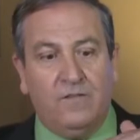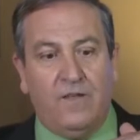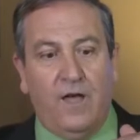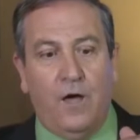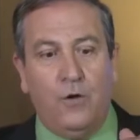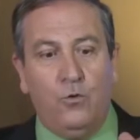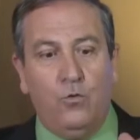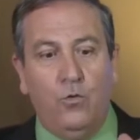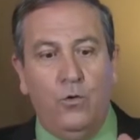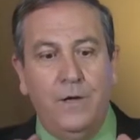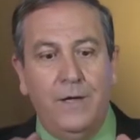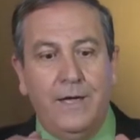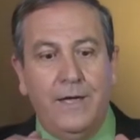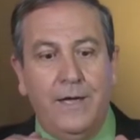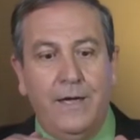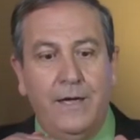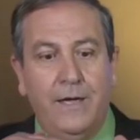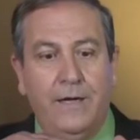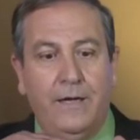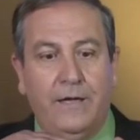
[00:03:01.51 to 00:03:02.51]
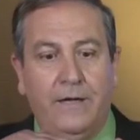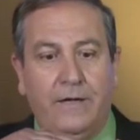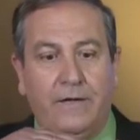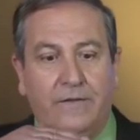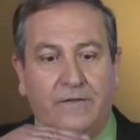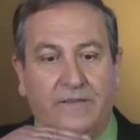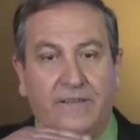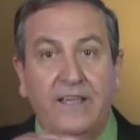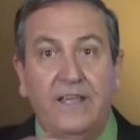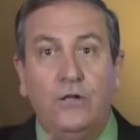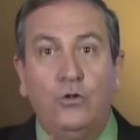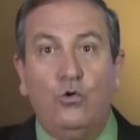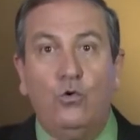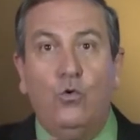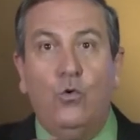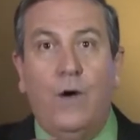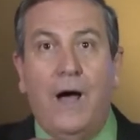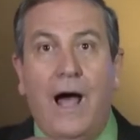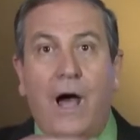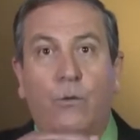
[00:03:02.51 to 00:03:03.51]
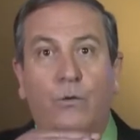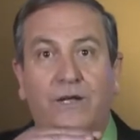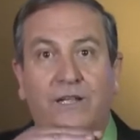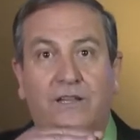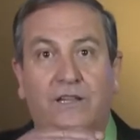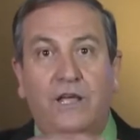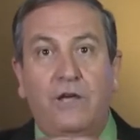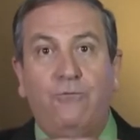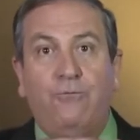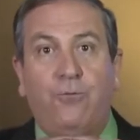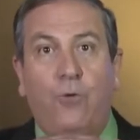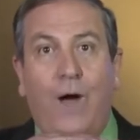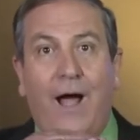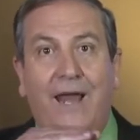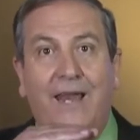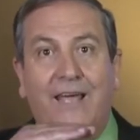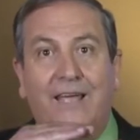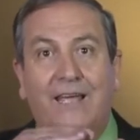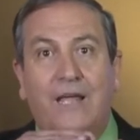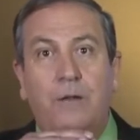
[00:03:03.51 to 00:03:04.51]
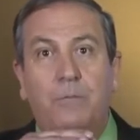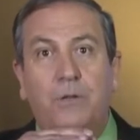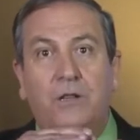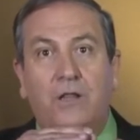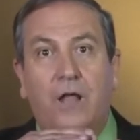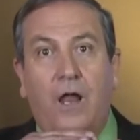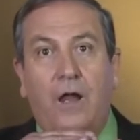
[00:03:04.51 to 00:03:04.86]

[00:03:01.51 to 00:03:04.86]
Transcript: صاروا يزيدوا أو يضيفوا على كلمة